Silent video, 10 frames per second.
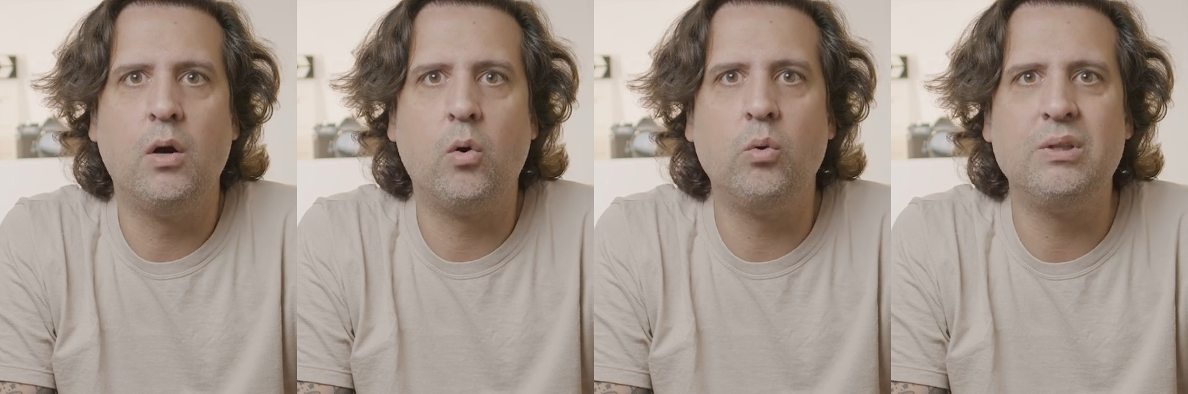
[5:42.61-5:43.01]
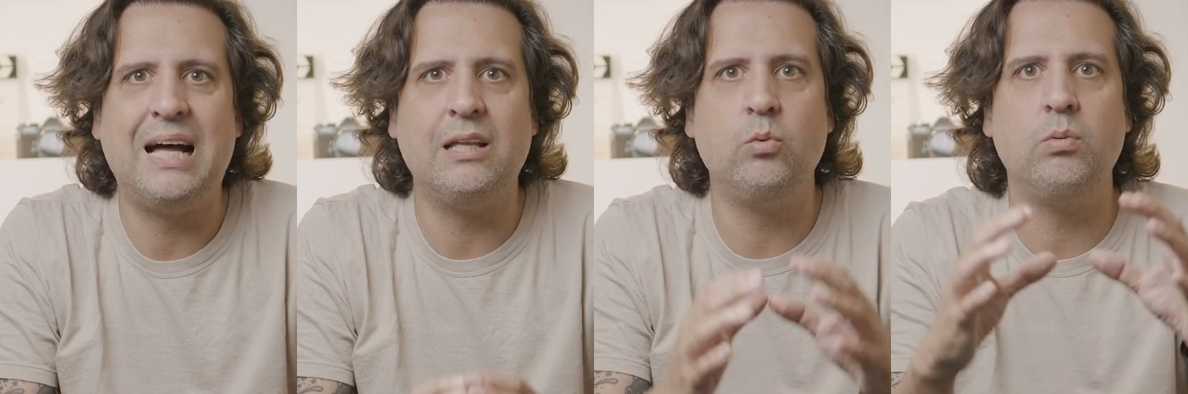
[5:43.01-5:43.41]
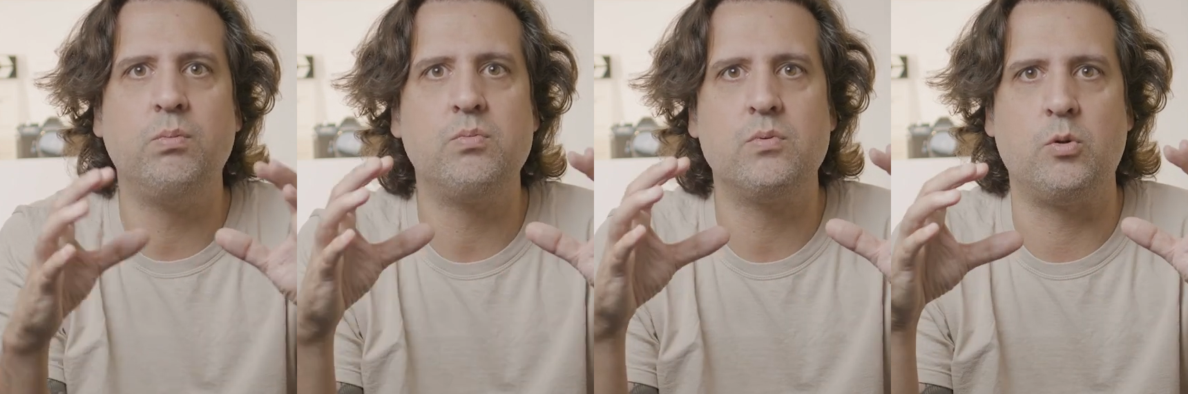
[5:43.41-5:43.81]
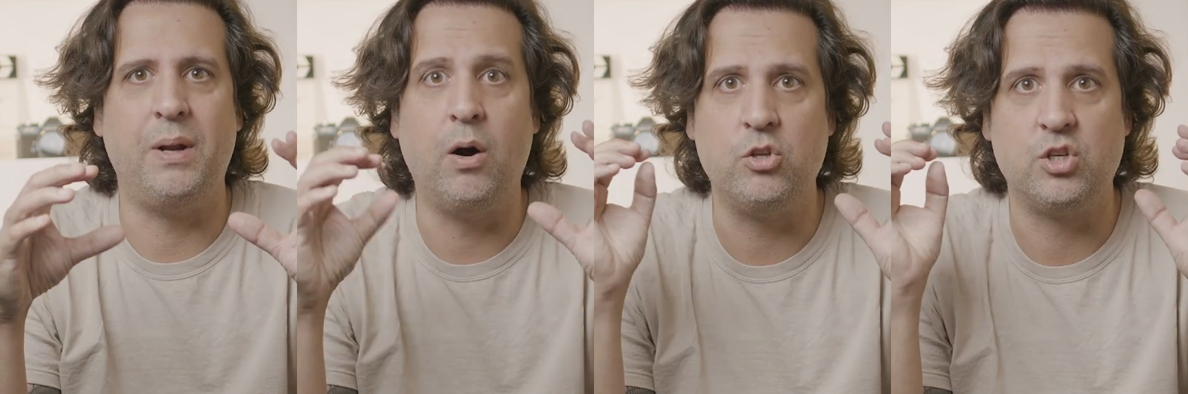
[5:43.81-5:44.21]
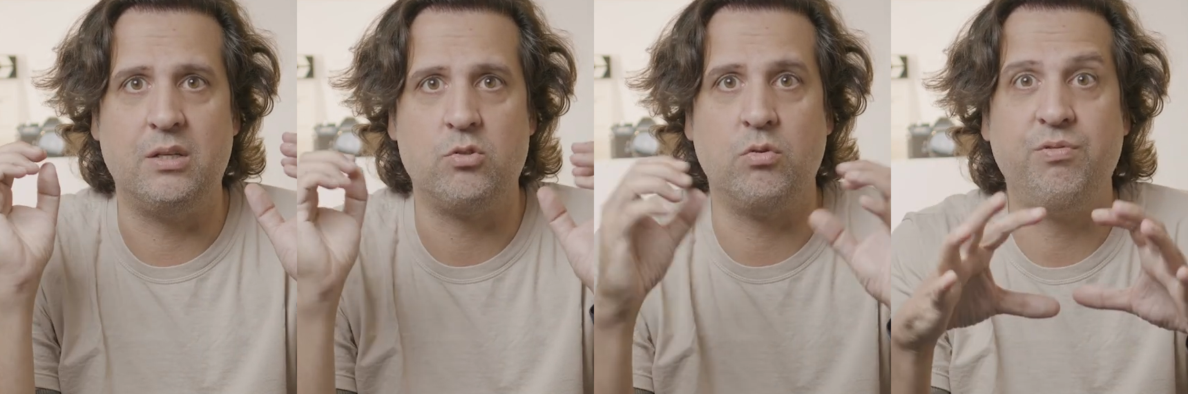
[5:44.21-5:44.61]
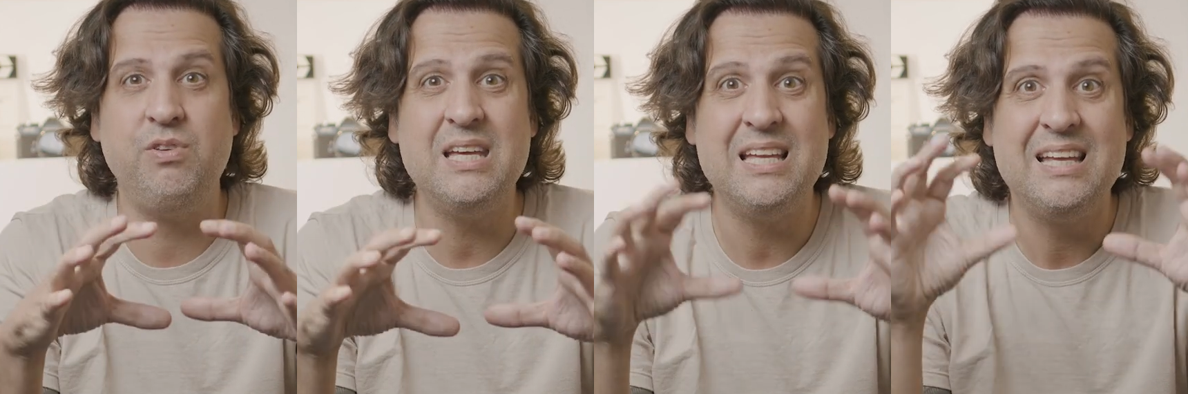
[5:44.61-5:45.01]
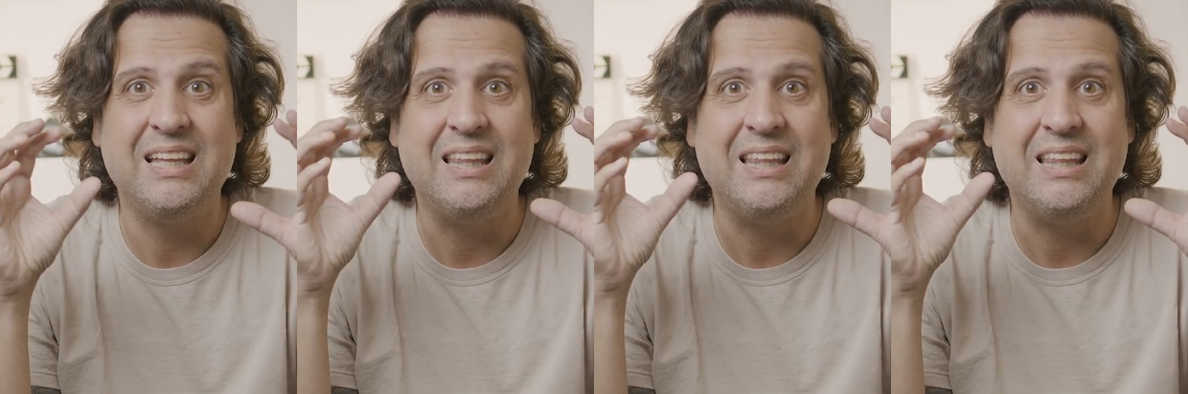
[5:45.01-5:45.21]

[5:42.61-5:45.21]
contado sobre a ótica da Sofia,